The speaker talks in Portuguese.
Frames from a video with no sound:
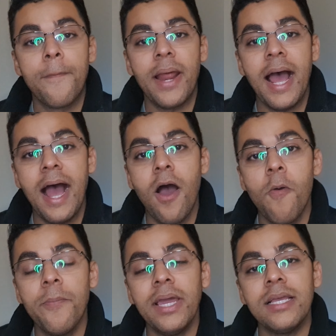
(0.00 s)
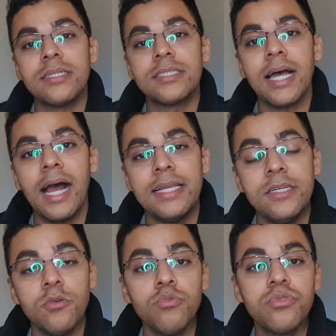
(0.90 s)
para aumentar
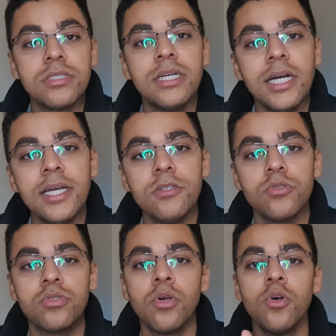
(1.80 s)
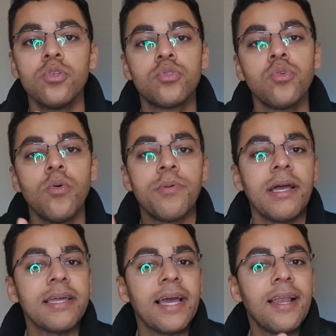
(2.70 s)
ali os ganhos sobre
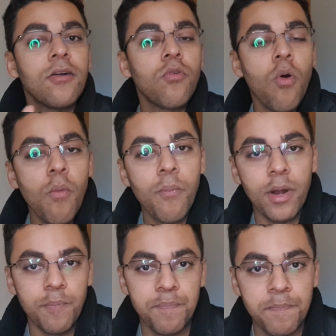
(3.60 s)
aquela compra.